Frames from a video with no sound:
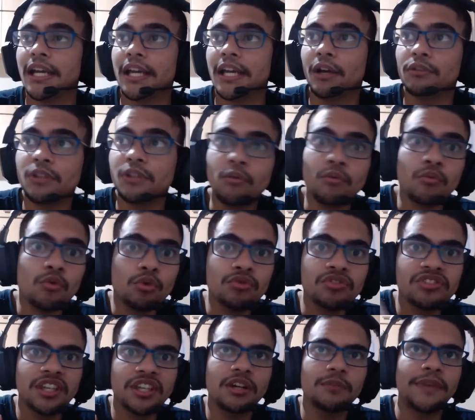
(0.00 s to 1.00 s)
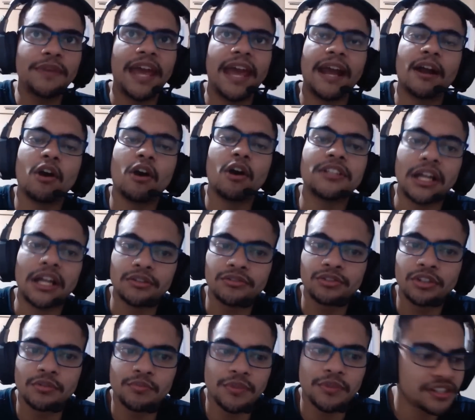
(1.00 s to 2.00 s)
Eu não consigo me recordar nos
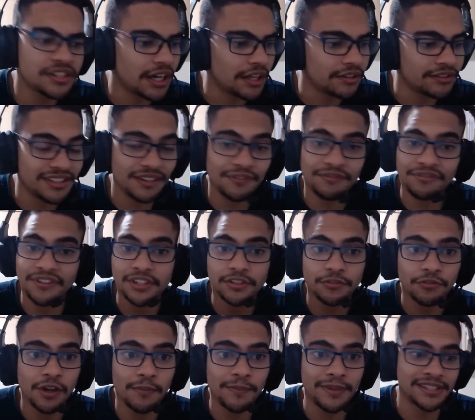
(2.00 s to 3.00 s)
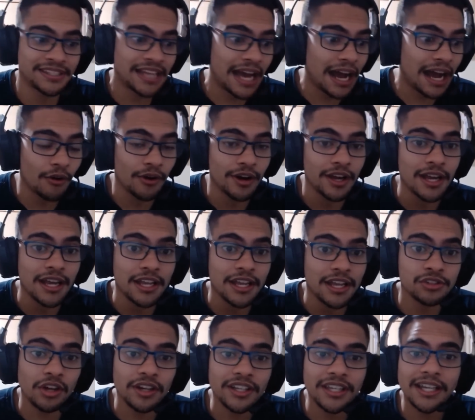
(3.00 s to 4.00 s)
últimos anos. Enfim, isso foi bizarro.
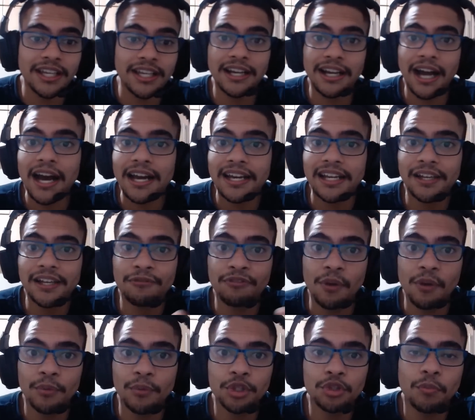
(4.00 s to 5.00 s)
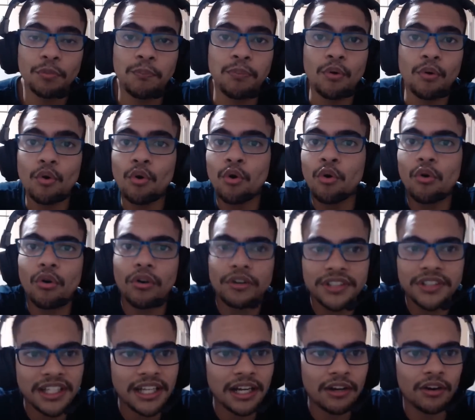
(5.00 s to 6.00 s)
Só que Carilli foi muito burro
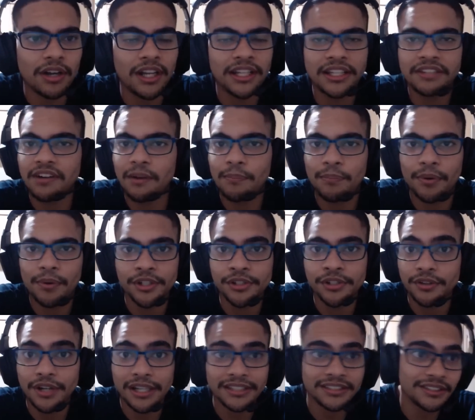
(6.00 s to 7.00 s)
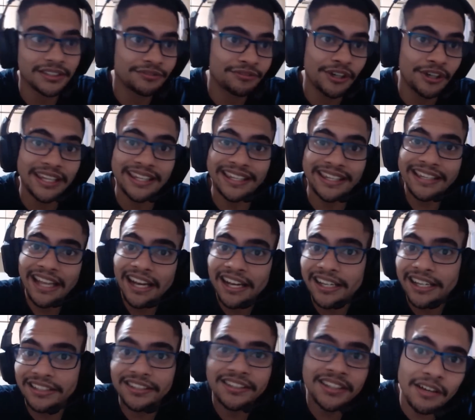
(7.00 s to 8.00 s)
ontem na coletiva pós-jogo. Assim, foi
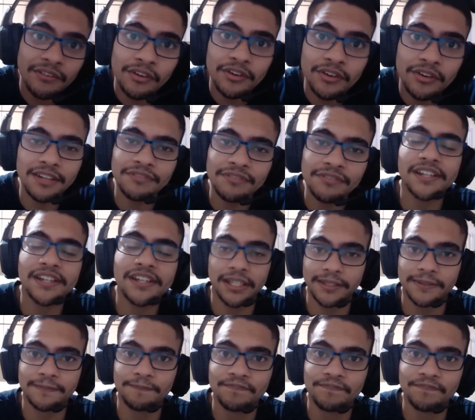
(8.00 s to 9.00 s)
inacreditável o que ele fez, gente.